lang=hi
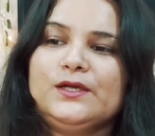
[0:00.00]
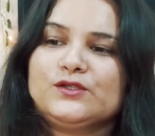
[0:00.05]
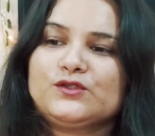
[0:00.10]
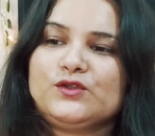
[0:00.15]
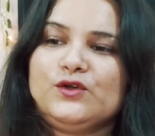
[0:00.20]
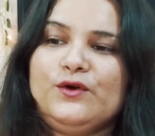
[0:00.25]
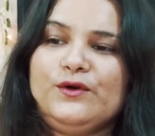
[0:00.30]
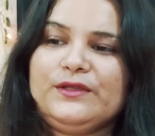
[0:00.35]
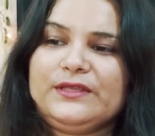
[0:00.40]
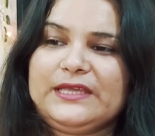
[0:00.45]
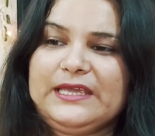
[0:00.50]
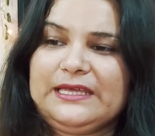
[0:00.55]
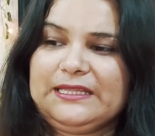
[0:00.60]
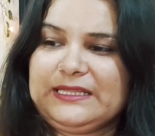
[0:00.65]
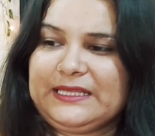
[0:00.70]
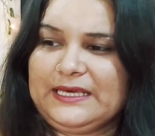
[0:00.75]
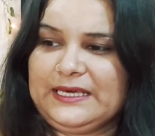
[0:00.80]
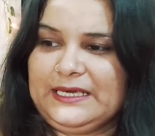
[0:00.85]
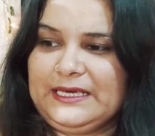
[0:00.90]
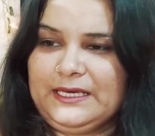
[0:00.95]
सो so, ये
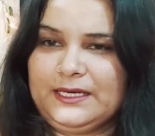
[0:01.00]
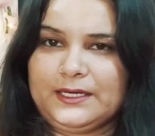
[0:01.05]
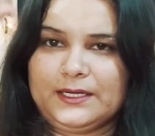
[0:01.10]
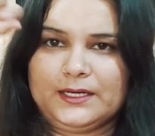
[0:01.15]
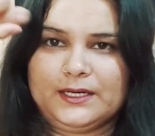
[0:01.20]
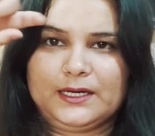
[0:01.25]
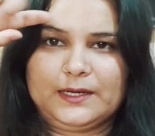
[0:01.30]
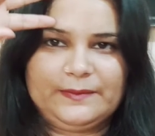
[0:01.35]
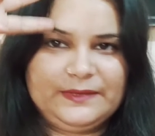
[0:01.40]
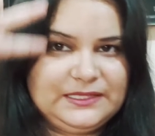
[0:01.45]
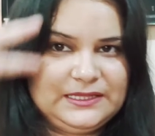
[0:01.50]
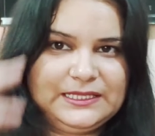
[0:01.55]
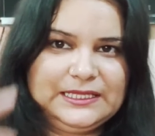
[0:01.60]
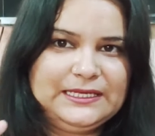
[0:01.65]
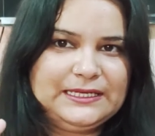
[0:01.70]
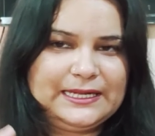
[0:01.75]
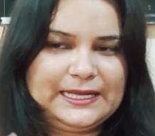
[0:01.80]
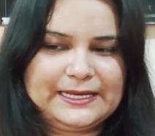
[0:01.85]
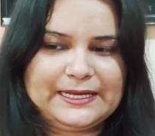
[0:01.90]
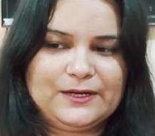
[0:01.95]
थे अभी तीन
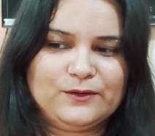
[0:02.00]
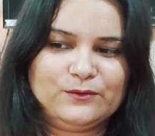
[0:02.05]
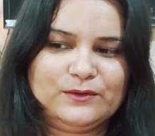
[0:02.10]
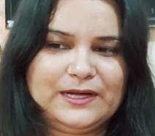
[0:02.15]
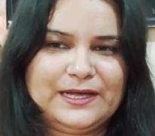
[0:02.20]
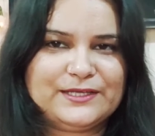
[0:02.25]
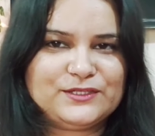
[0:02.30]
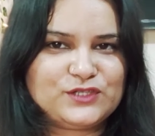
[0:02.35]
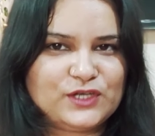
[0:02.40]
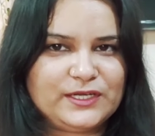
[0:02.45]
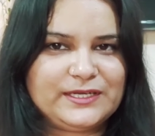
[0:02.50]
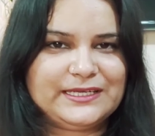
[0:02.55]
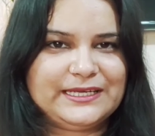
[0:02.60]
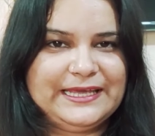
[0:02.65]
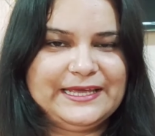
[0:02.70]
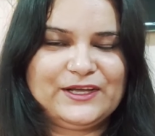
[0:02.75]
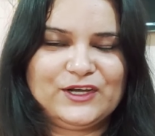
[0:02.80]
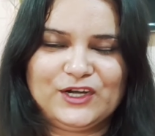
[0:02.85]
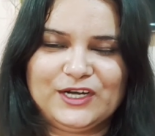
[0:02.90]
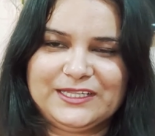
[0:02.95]
लहंगा हुआ है सॉरी
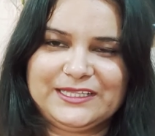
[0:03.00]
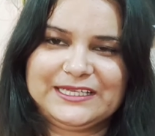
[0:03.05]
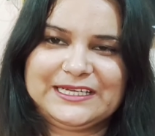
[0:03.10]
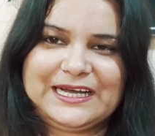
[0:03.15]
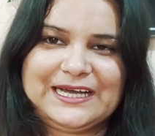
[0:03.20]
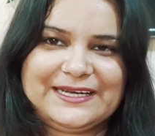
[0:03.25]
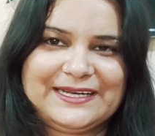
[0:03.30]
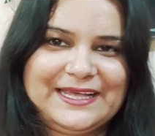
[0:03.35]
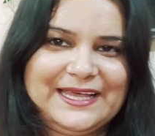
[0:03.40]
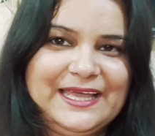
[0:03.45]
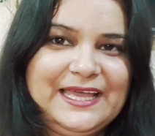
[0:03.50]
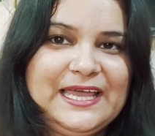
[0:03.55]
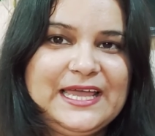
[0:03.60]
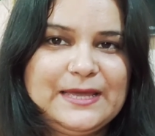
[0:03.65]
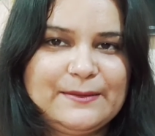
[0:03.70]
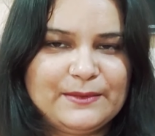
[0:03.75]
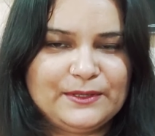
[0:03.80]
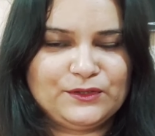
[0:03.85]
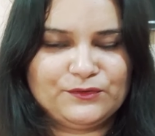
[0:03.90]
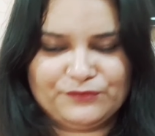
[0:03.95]
एक और दिखाना है
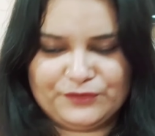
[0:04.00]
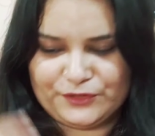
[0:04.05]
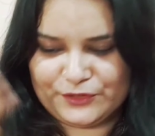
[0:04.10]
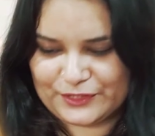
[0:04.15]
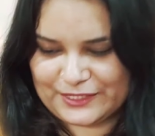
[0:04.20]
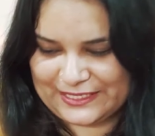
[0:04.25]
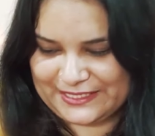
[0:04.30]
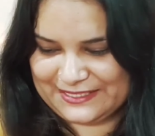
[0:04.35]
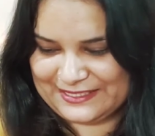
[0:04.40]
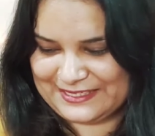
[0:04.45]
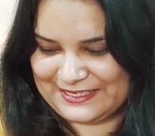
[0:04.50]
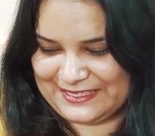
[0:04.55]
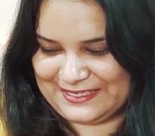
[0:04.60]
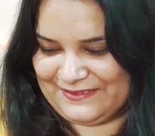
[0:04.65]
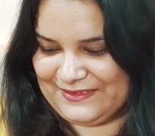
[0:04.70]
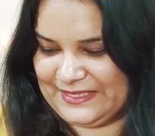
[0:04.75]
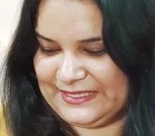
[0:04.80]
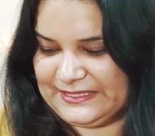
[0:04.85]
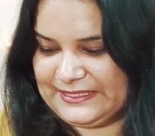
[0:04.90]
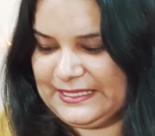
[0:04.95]
मैं तो वीडियो का एंड करने
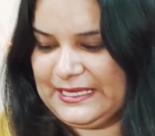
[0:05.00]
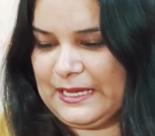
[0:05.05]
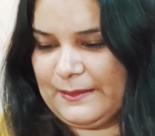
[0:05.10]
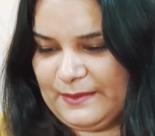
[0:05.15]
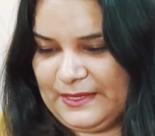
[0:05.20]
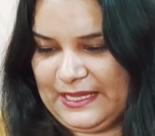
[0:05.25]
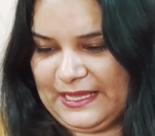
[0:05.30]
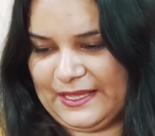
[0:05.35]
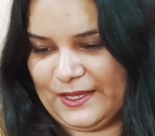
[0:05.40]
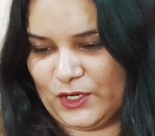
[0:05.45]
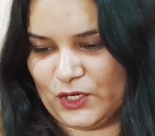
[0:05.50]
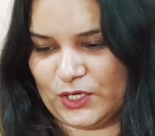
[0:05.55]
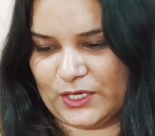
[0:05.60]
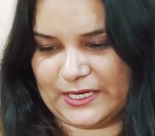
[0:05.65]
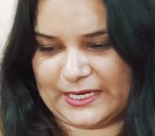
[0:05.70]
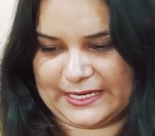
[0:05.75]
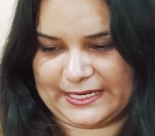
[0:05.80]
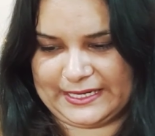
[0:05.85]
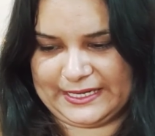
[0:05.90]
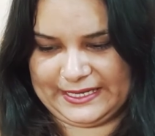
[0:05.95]
वाली थी अभी एक और
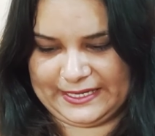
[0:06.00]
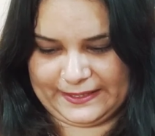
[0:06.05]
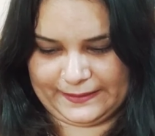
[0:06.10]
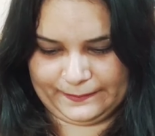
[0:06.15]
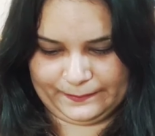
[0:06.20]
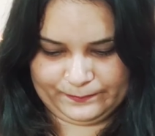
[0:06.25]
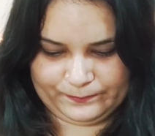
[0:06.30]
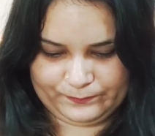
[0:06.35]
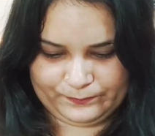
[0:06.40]
रह गया है